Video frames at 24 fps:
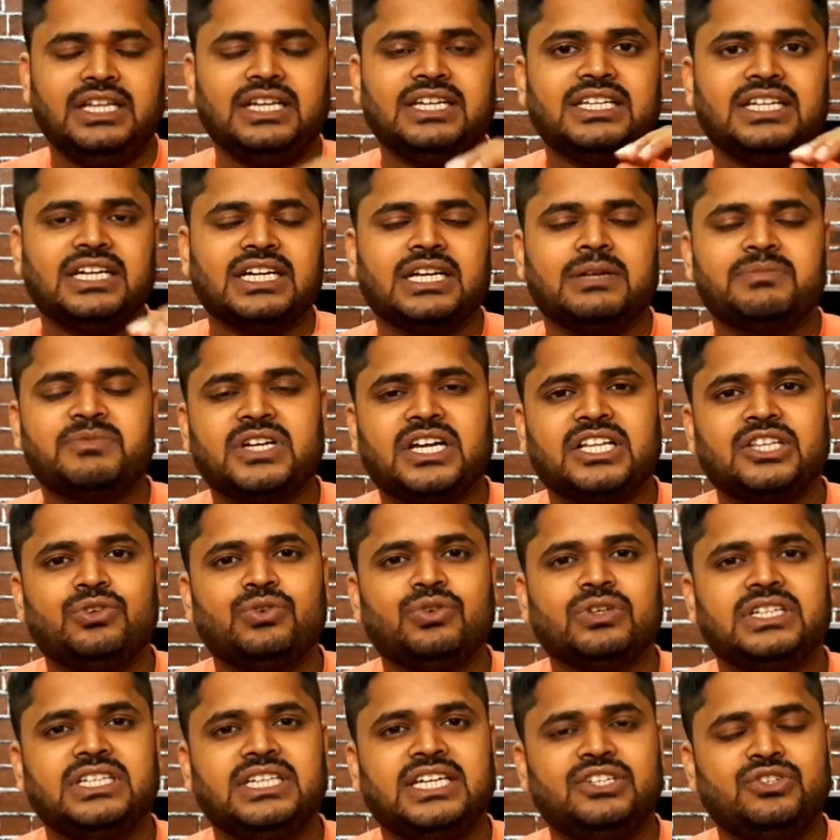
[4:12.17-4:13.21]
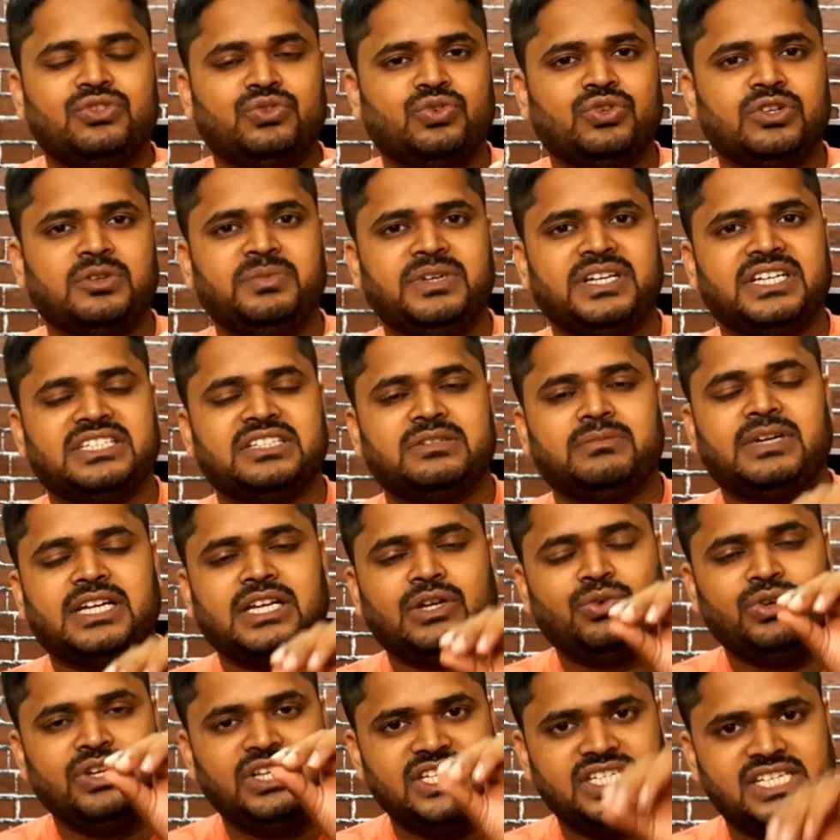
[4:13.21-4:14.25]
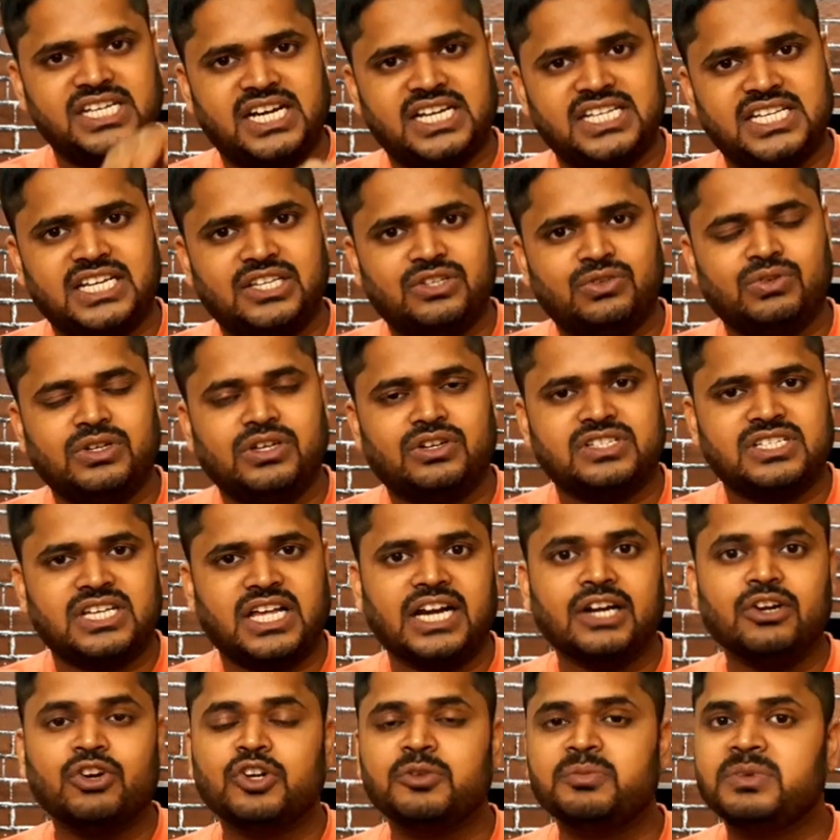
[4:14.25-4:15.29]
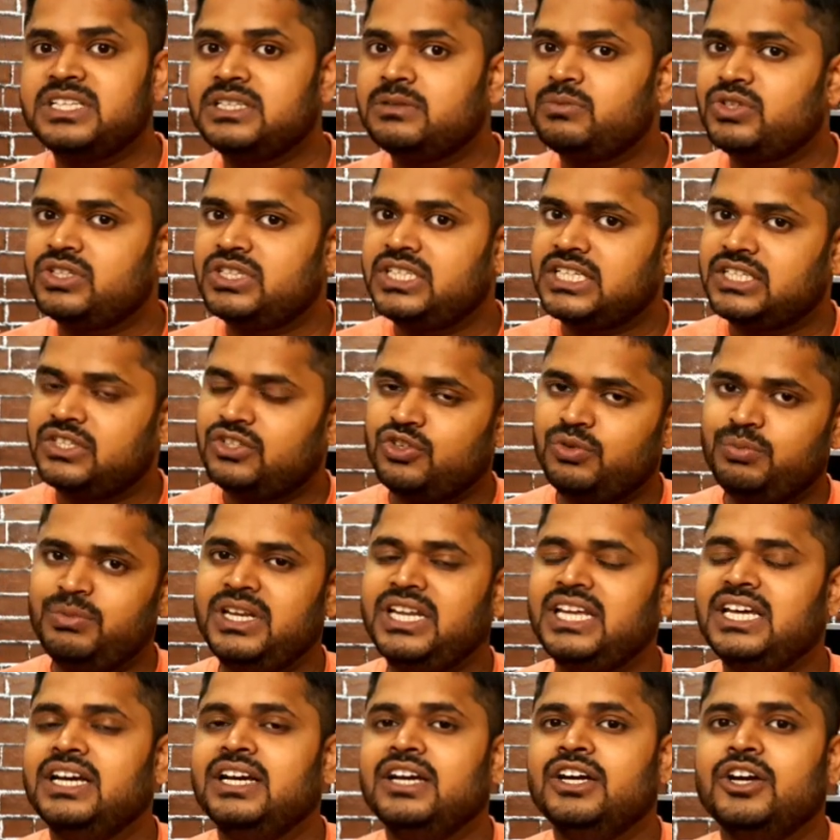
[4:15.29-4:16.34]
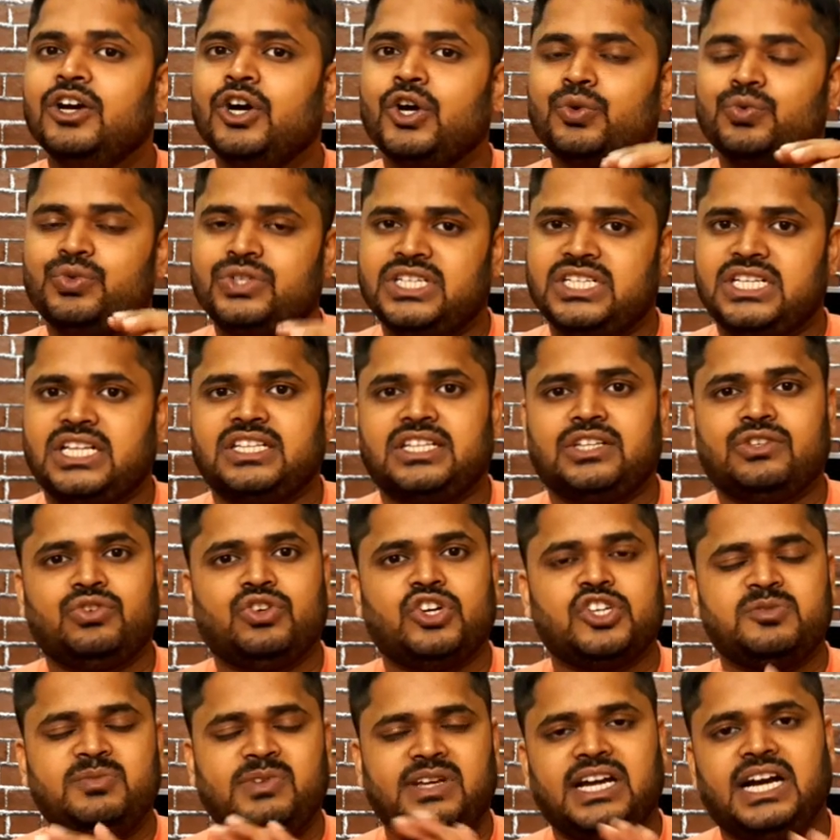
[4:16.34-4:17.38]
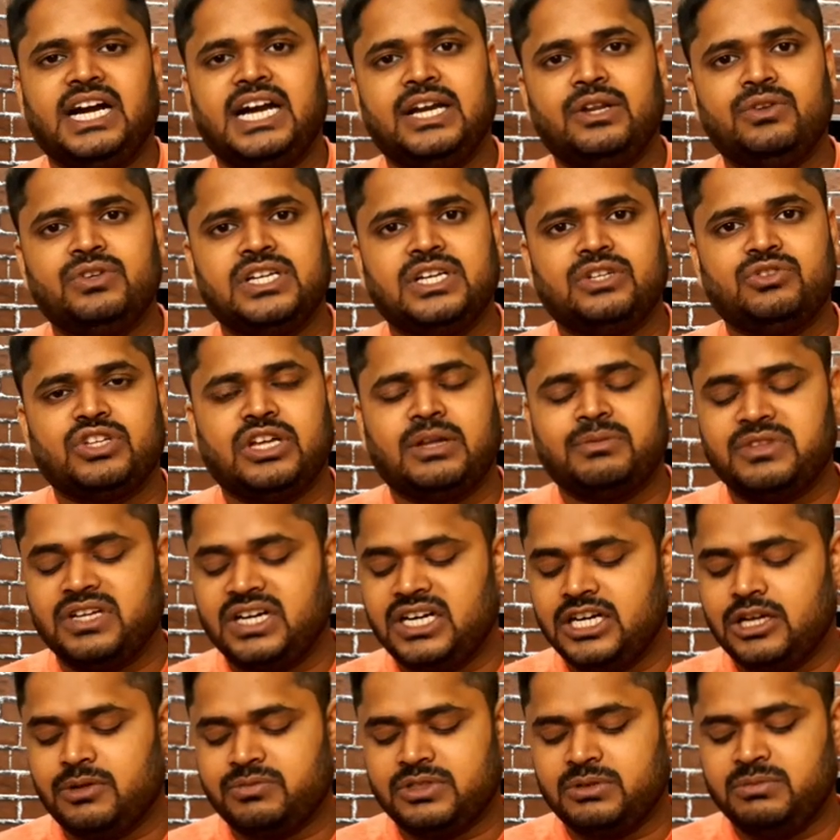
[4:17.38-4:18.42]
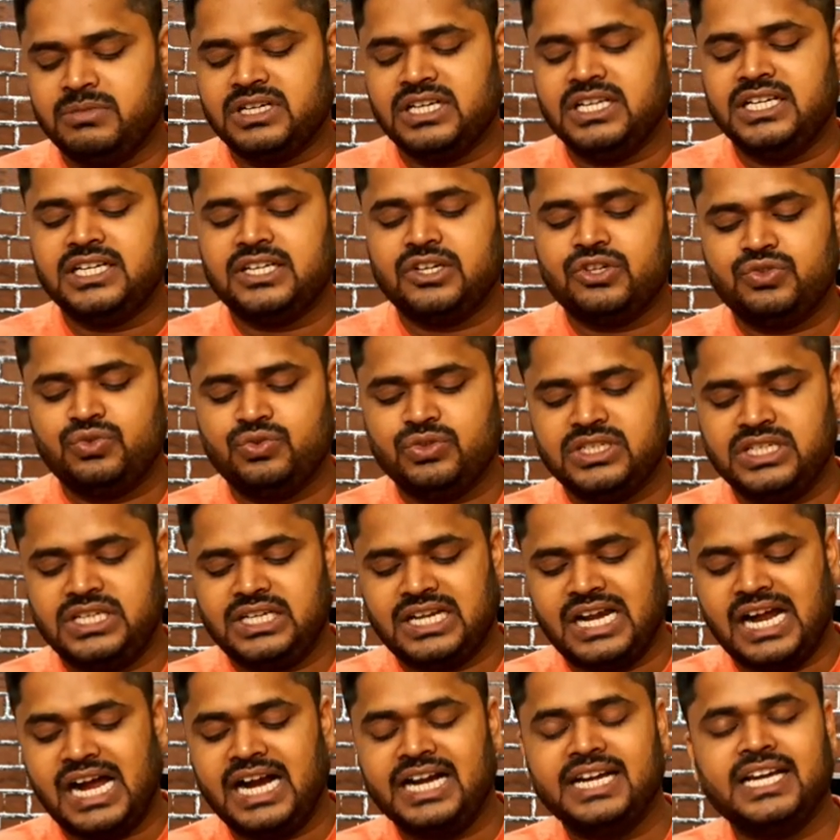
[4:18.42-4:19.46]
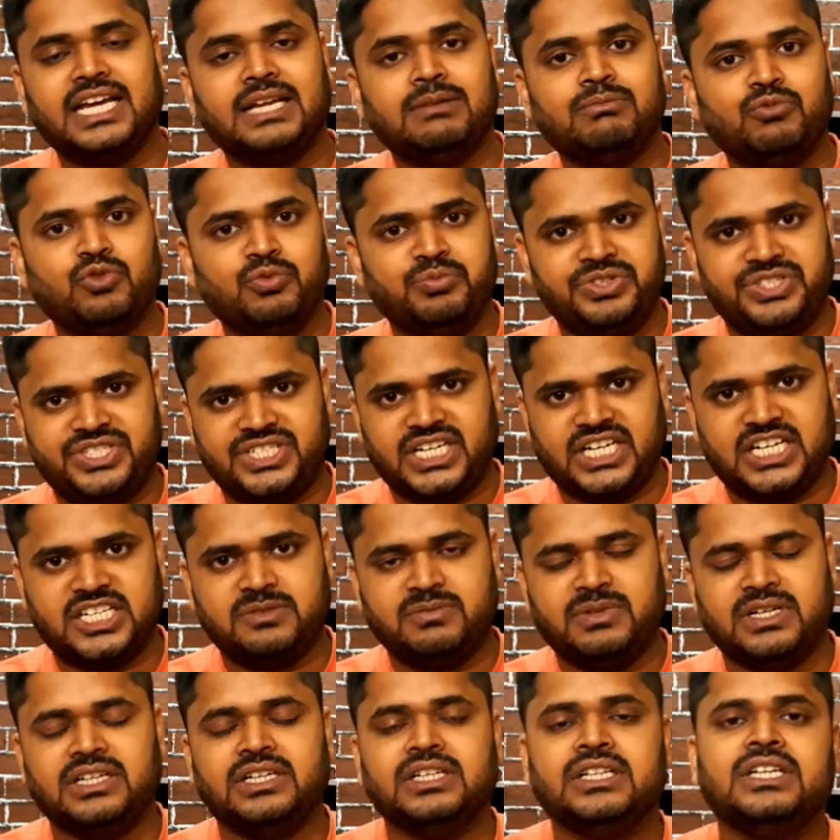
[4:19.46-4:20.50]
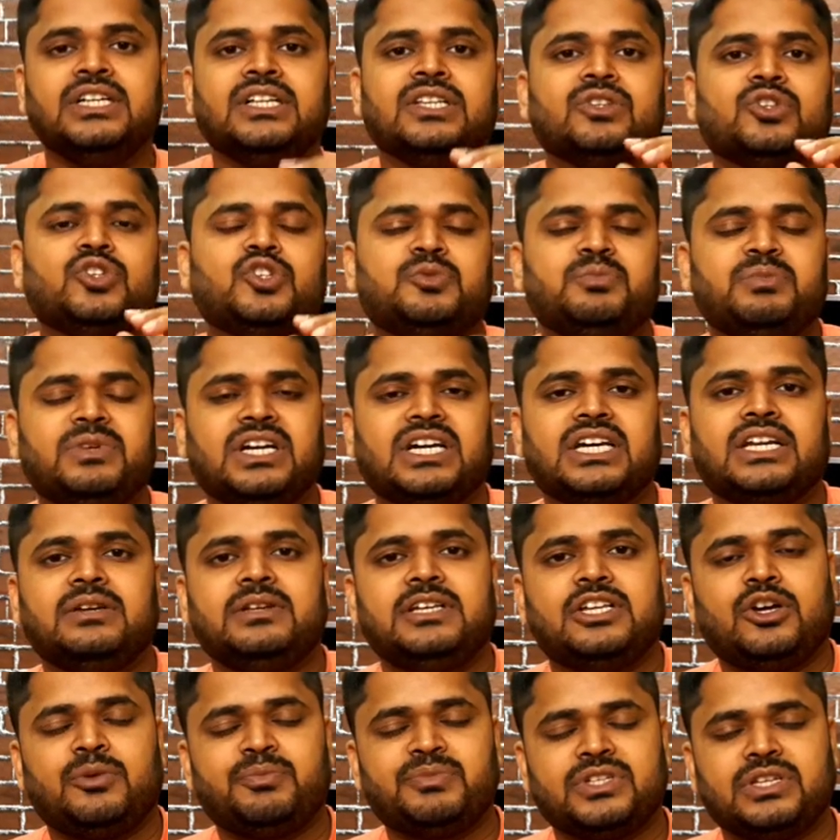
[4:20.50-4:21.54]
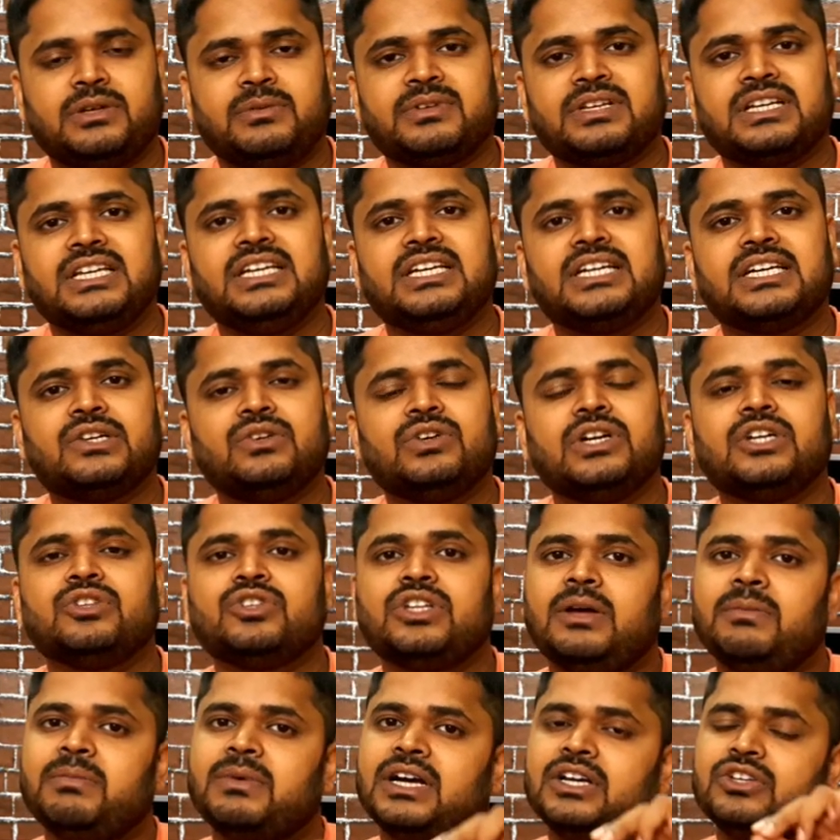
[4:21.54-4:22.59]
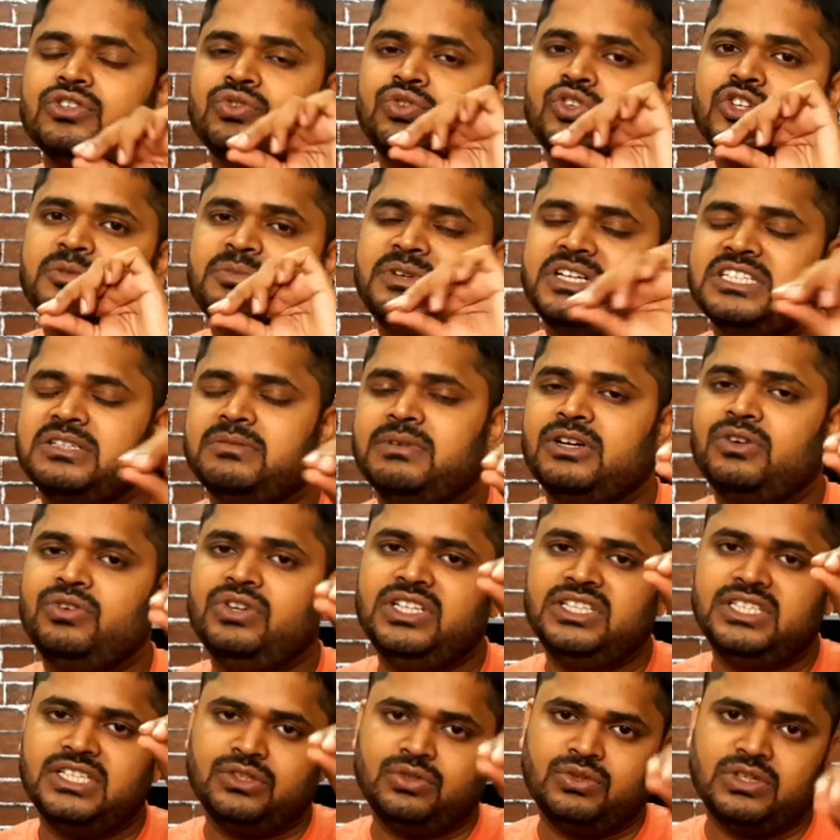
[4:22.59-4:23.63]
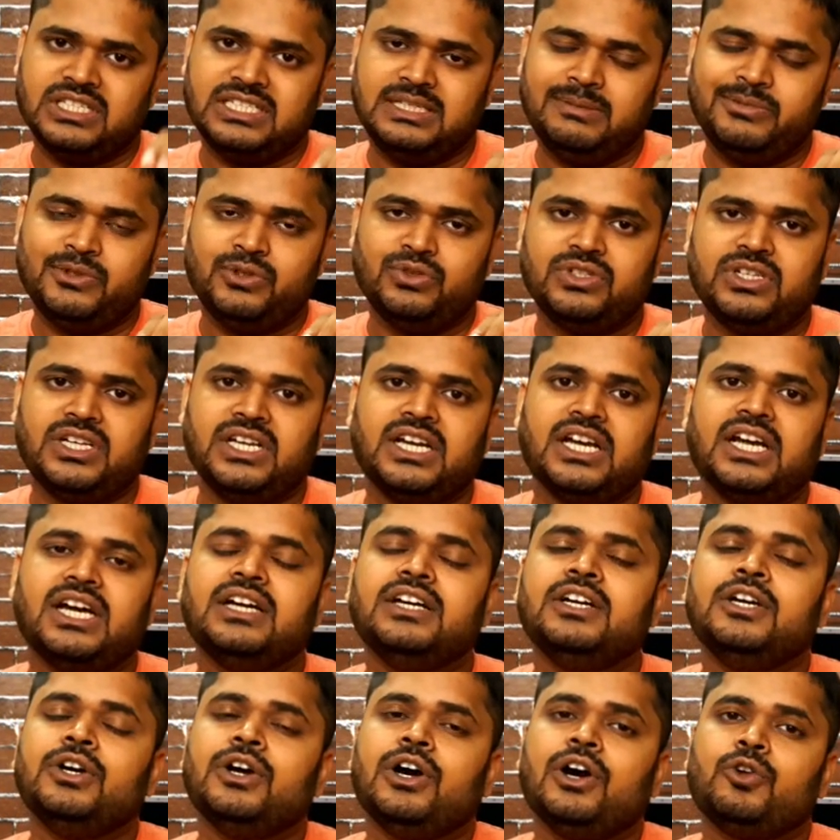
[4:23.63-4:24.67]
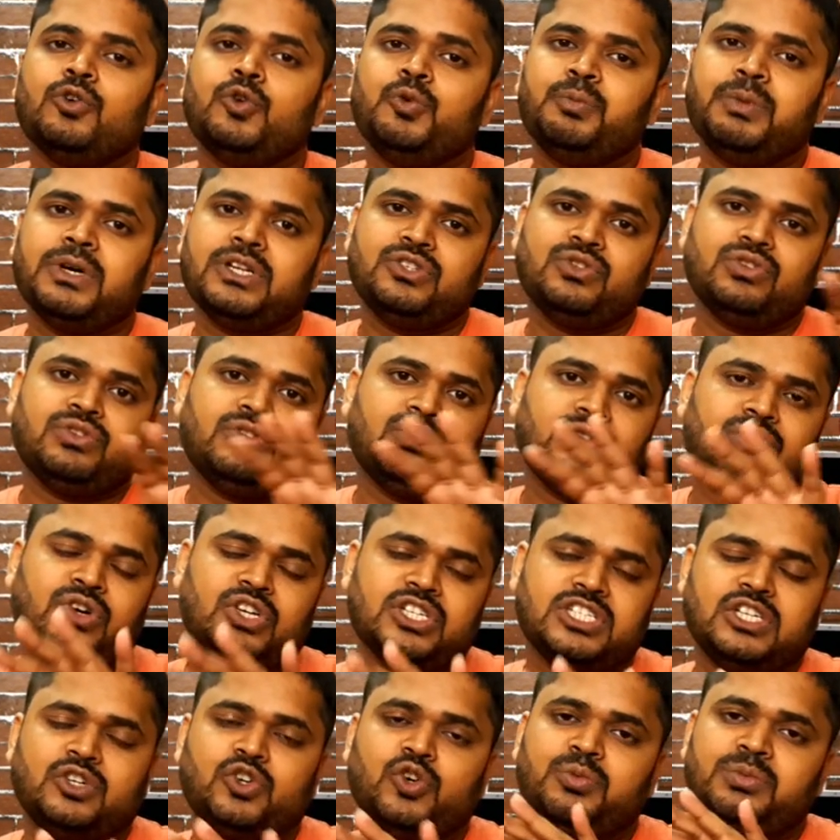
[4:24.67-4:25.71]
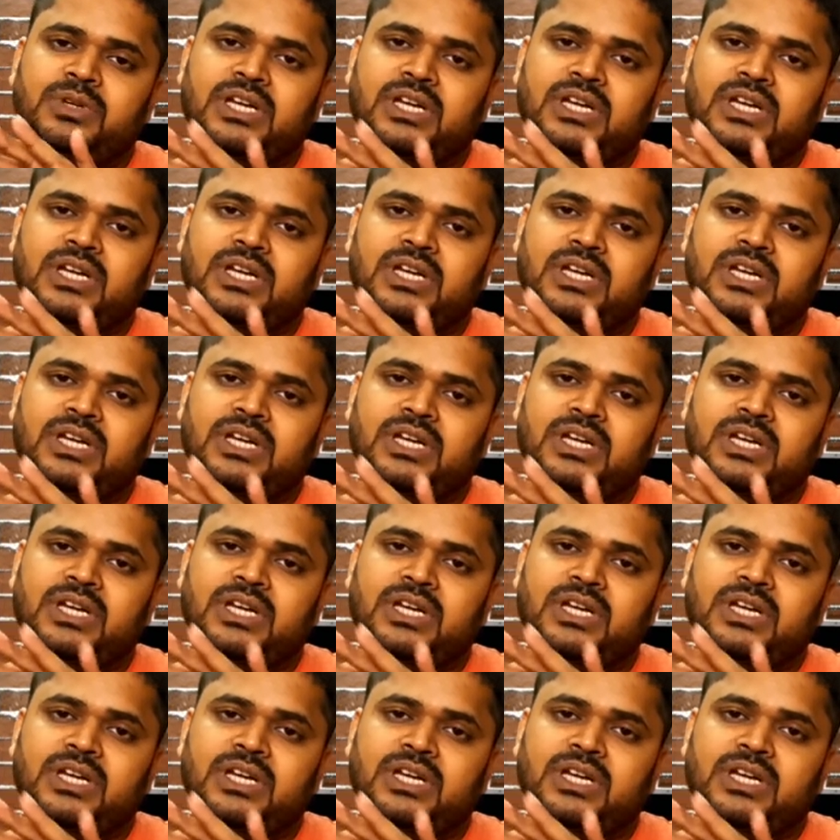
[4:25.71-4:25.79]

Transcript: लेकिन अगर आप चाहते हो कि ये जो नोटिफिकेशन बारे वो नीचे आ जाए थोड़ा और सारा नोटिफिकेशन मुझे देखने को मिले और उसी के साथ नॉच भी हाइड हो जाए तो आप थर्ड ऑप्शन में क्लिक करो जो कि हाइड एंड मूव स्टेटस बार तो इसमें अगर ये ऑप्शन आप क्लिक करोगे तो आपका जो नोटिफिकेशन बार वो नीचे थोड़ा शिफ्ट हो जाएगा और ऊपर जो नॉच है